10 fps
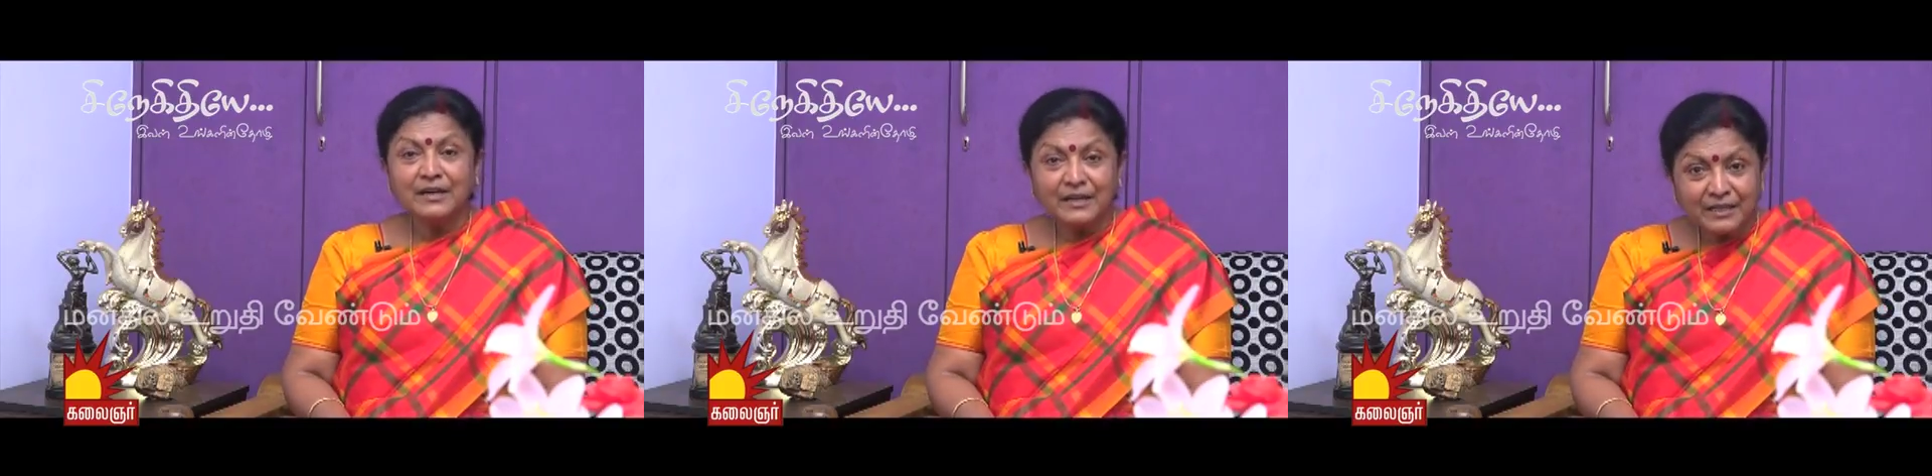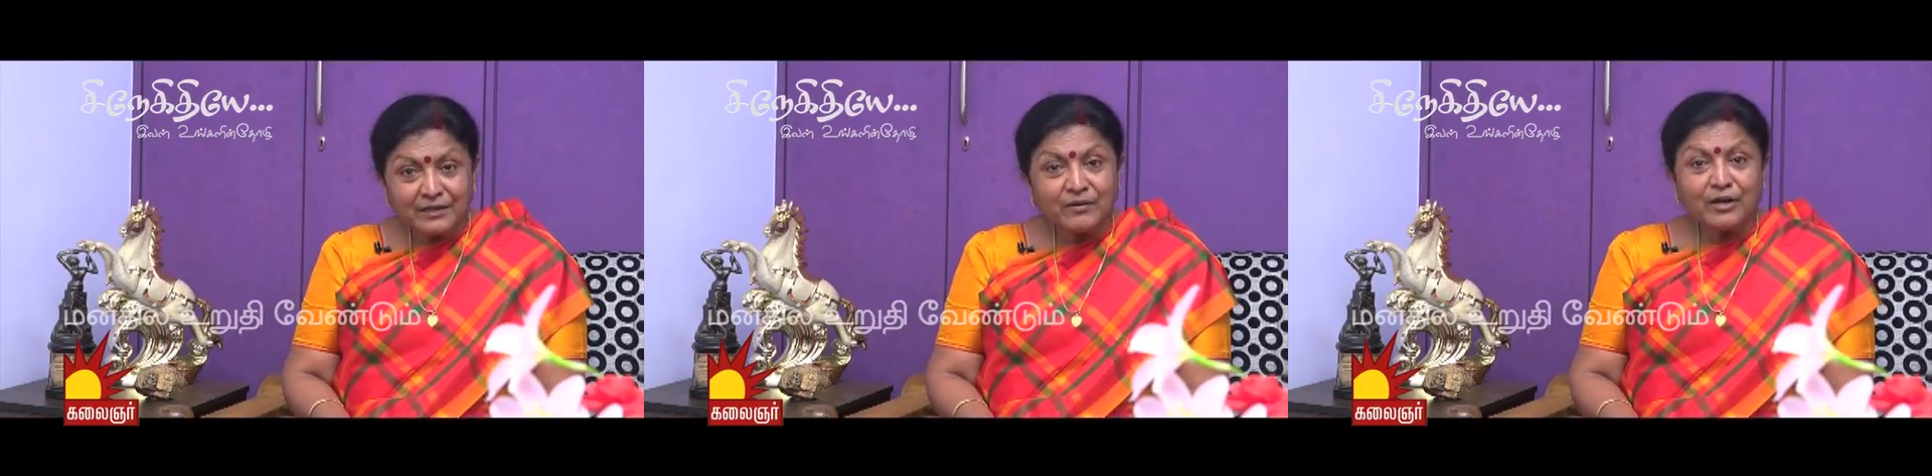
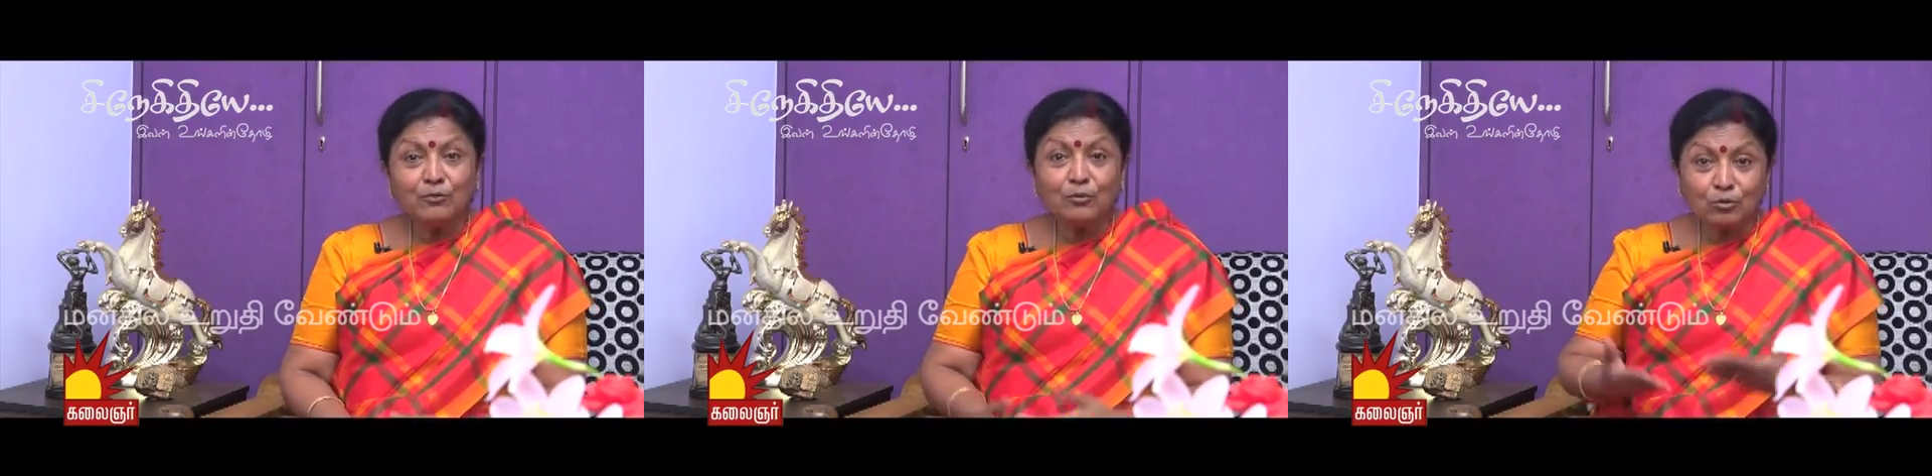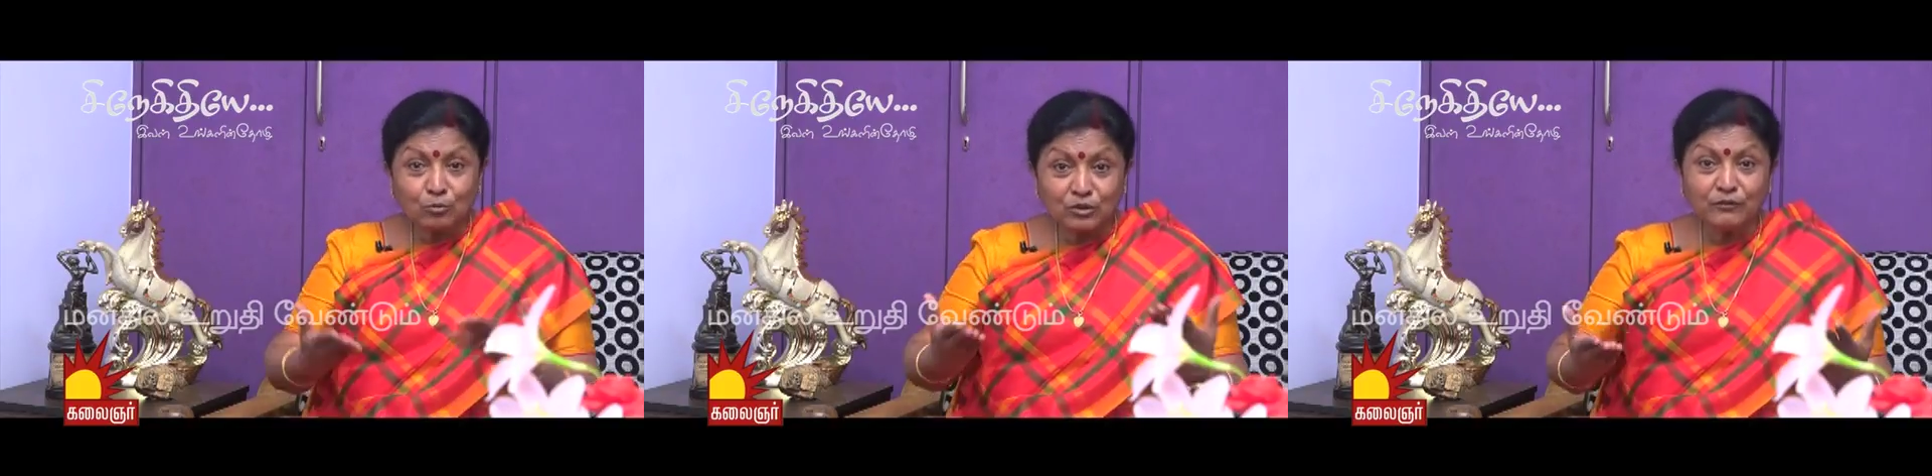இளைஞன் வேறு
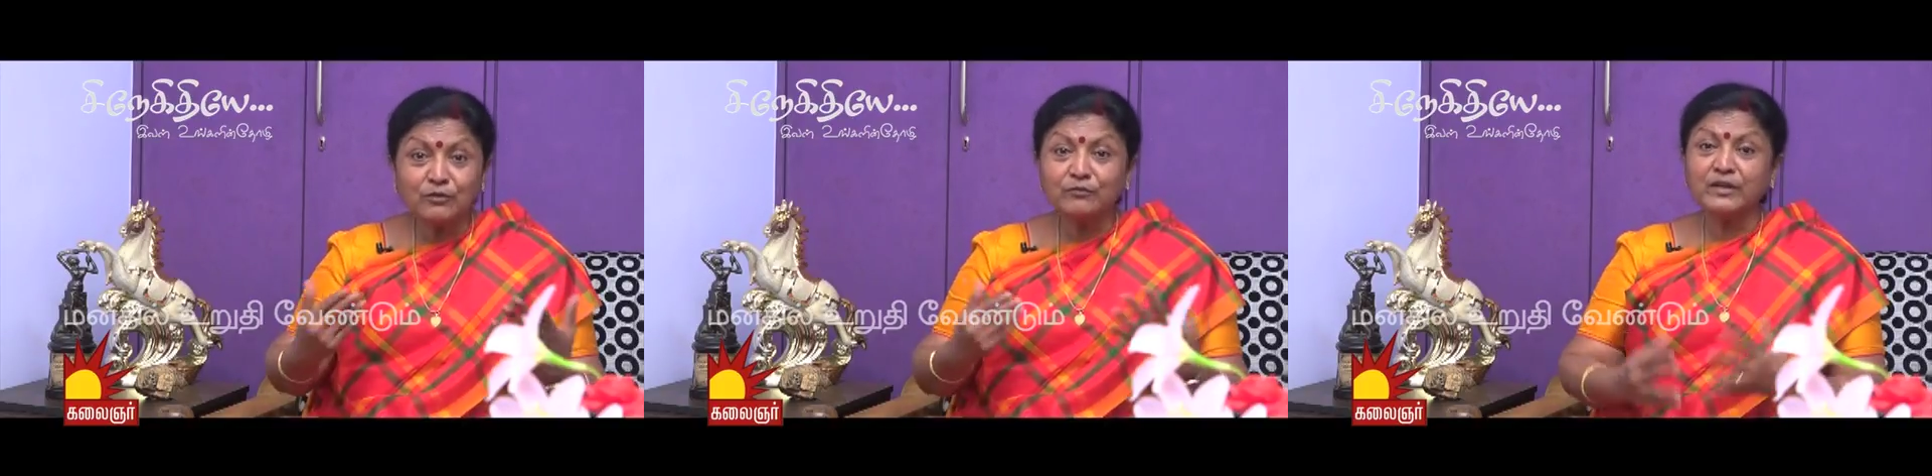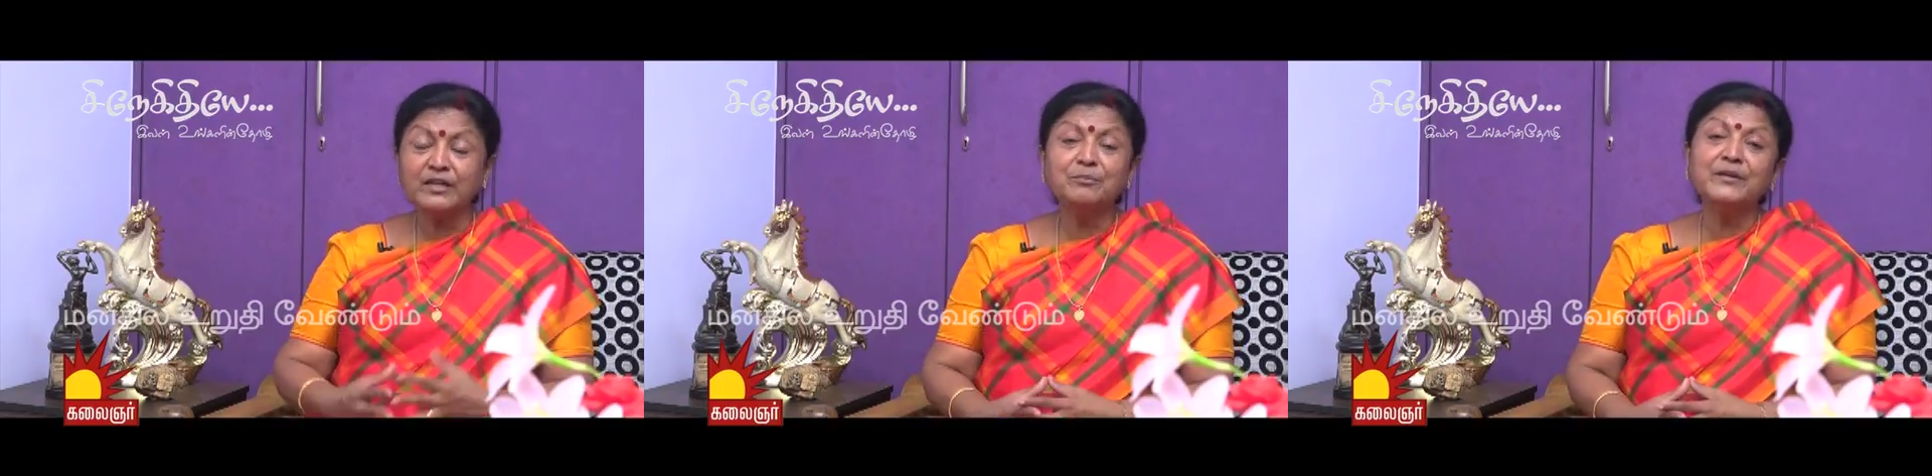உங்களுக்கு உதவணும்
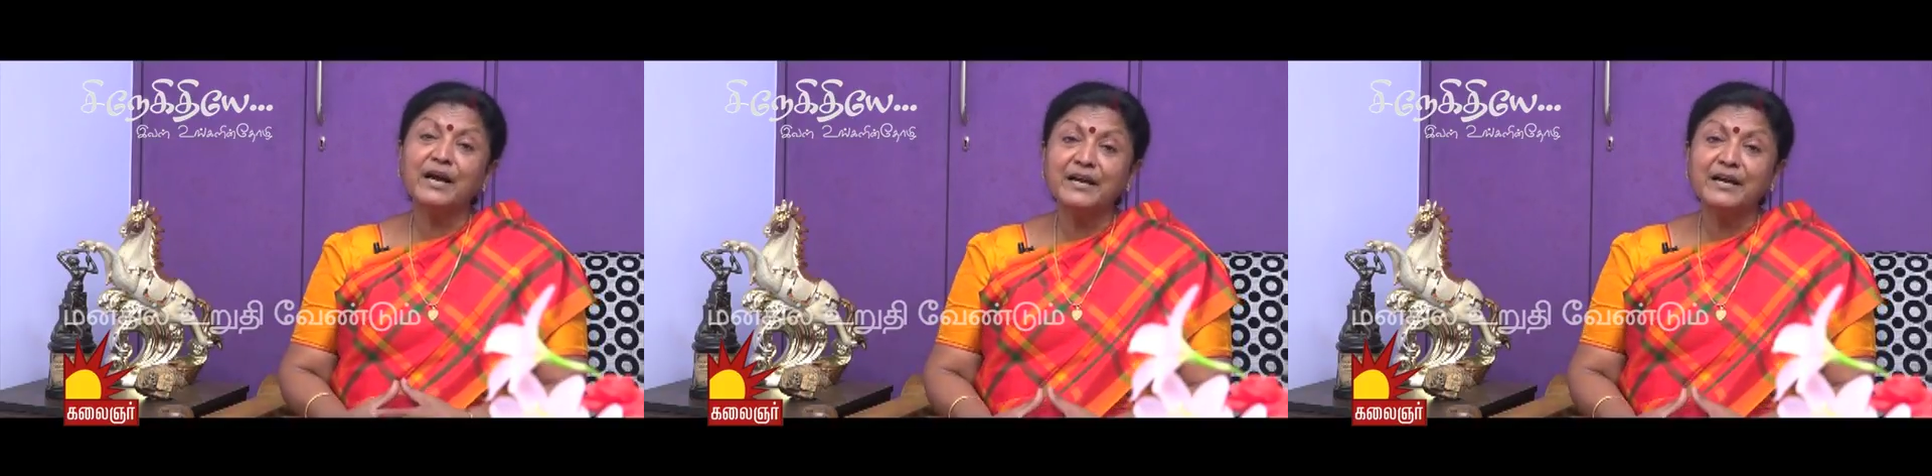வேறு இப்படி